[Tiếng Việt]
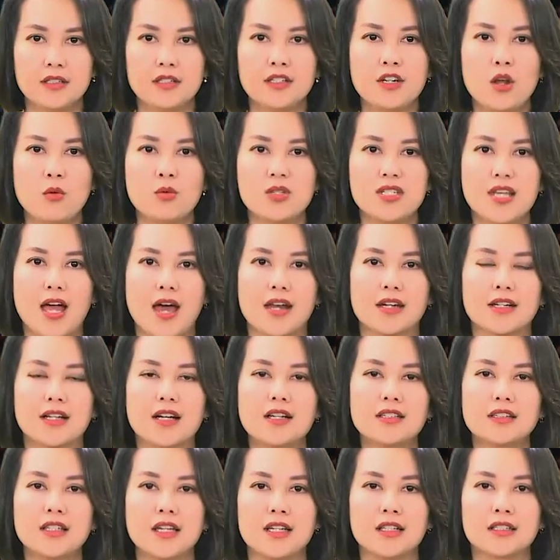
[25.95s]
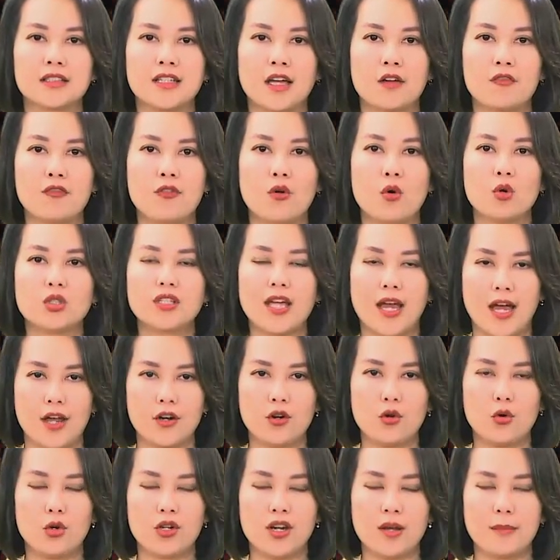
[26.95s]
nông sản các tỉnh, thành phố tại Hà
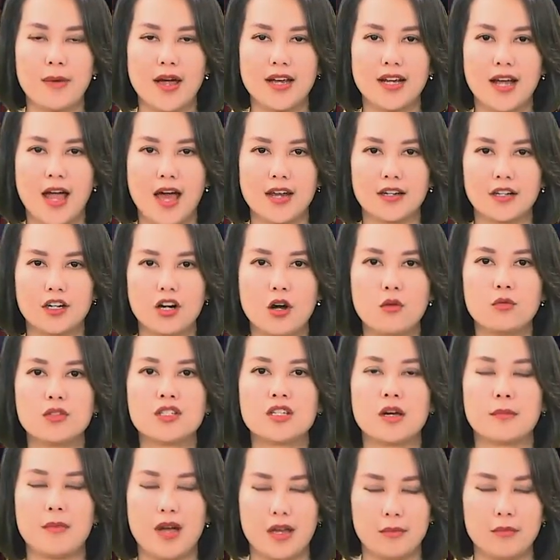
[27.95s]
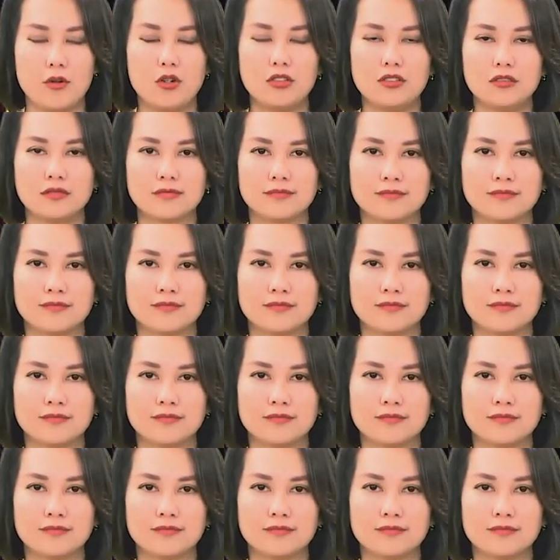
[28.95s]
Nội năm 2021.